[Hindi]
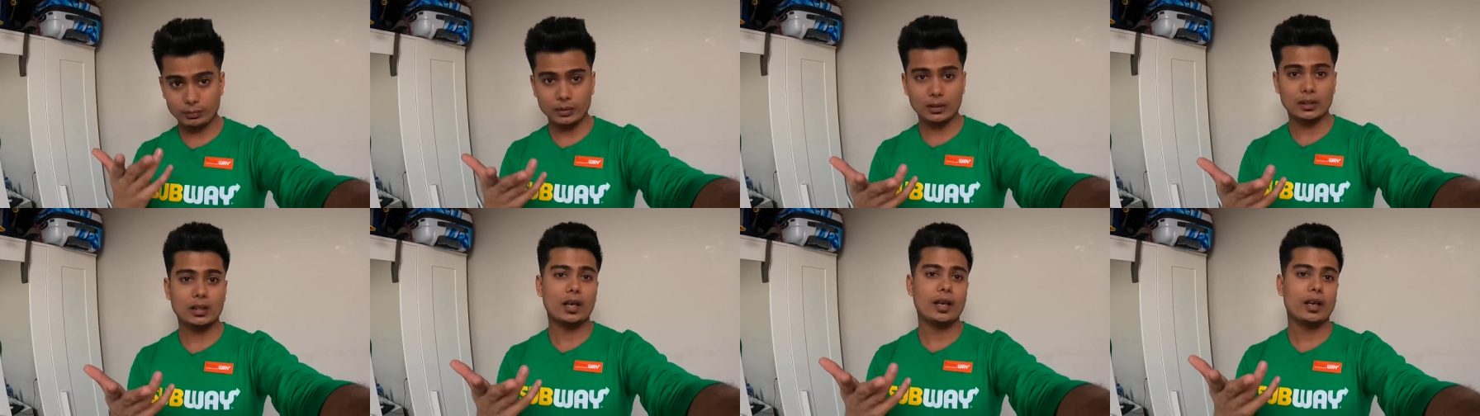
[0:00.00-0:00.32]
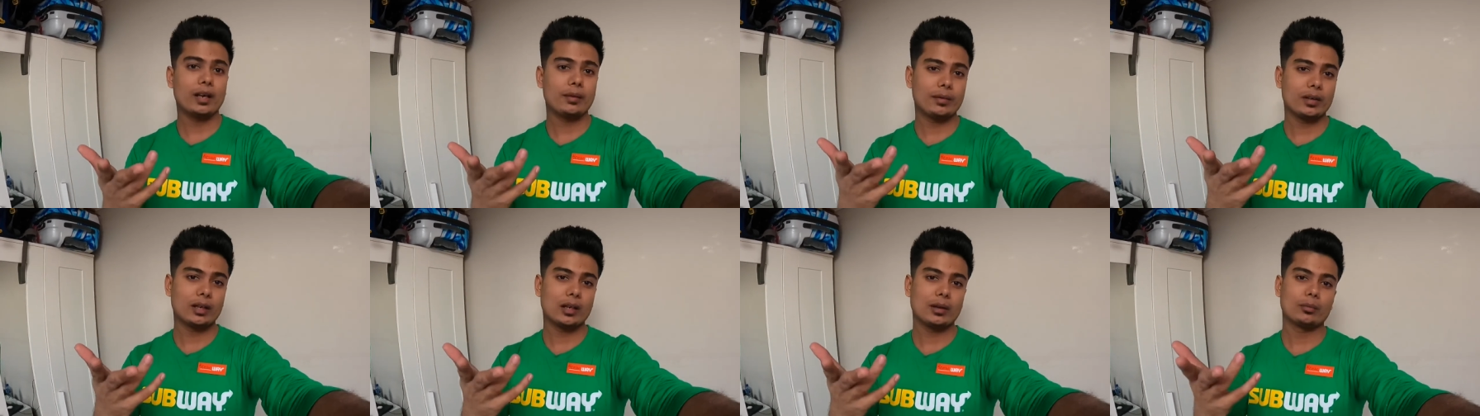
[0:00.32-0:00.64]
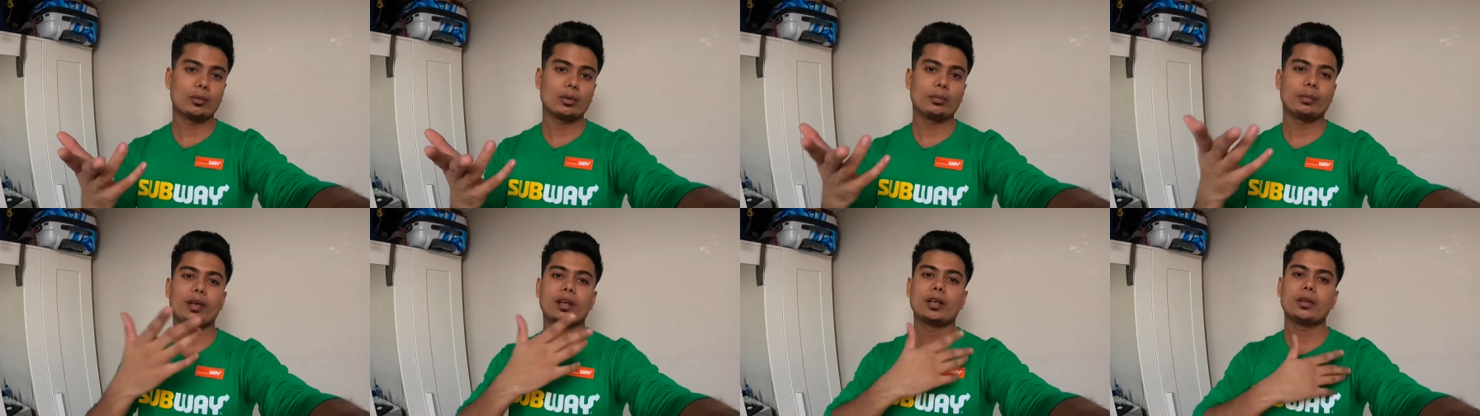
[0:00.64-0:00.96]
बताया मैंने
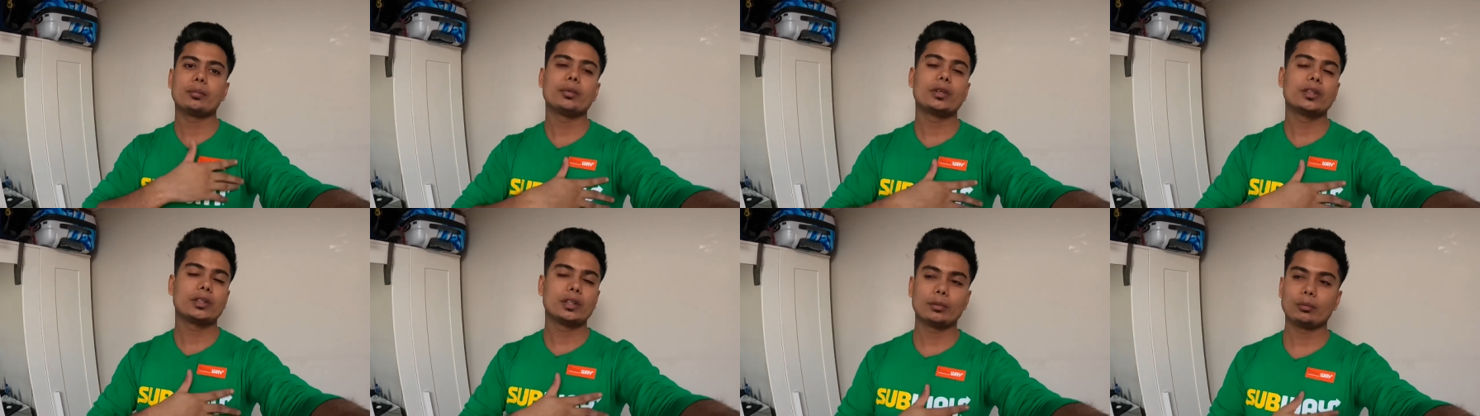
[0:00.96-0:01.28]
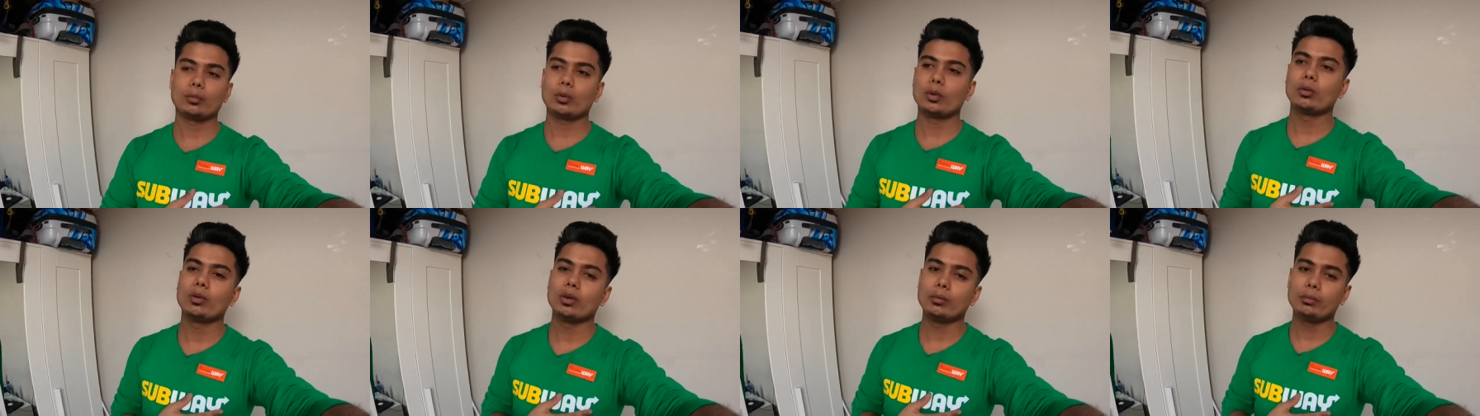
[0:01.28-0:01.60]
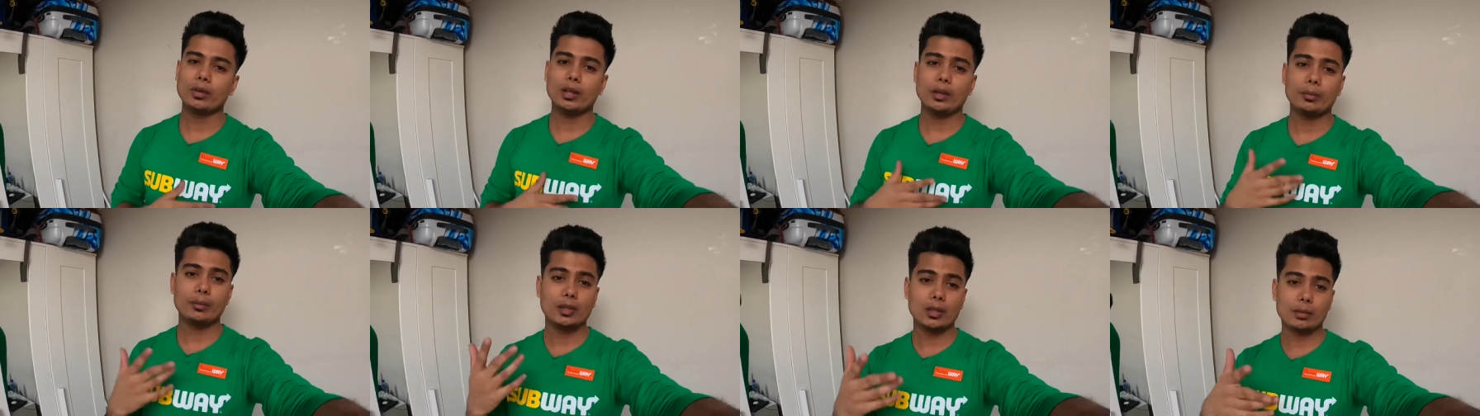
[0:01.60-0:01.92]
आपको पहले ब्रीथिंग प्रॉब्लम
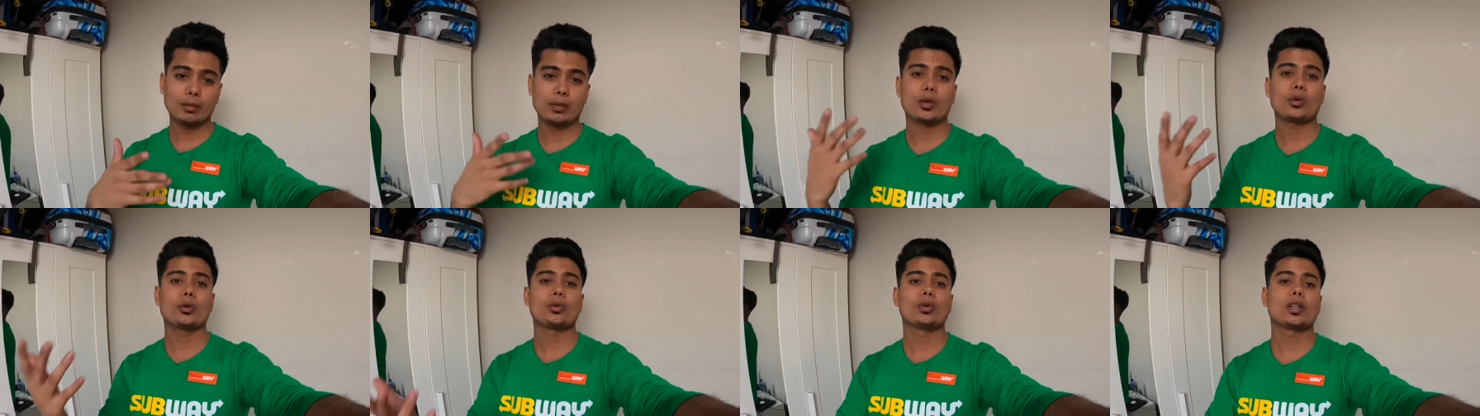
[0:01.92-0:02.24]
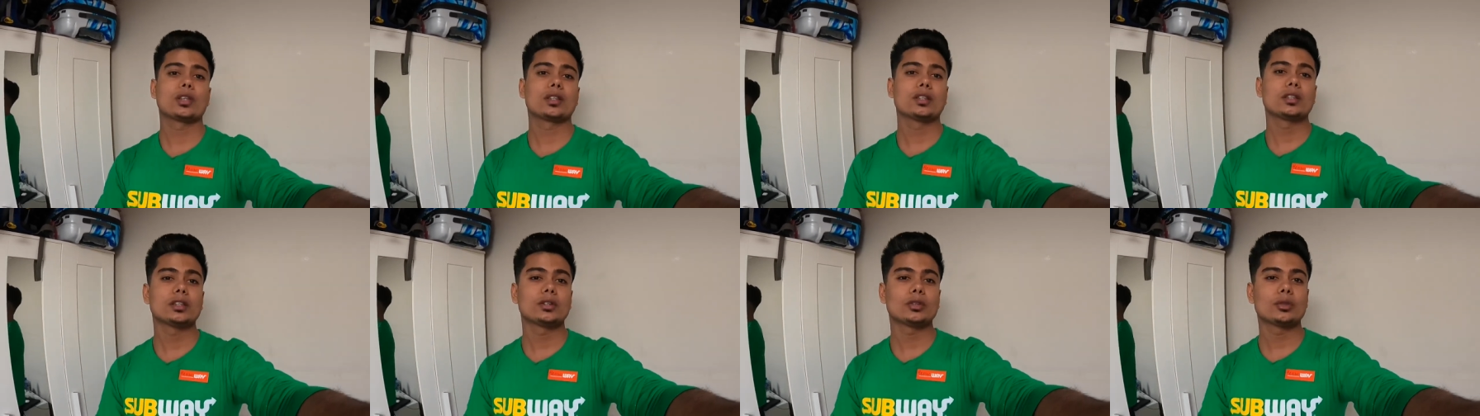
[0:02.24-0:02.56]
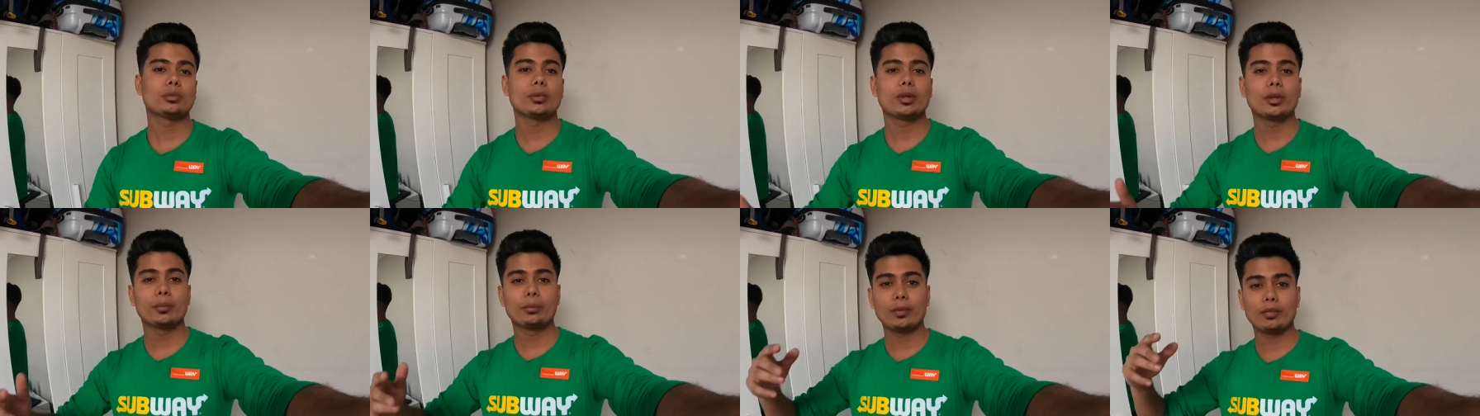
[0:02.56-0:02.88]
है कभी कभार हो जाती है तो मेरे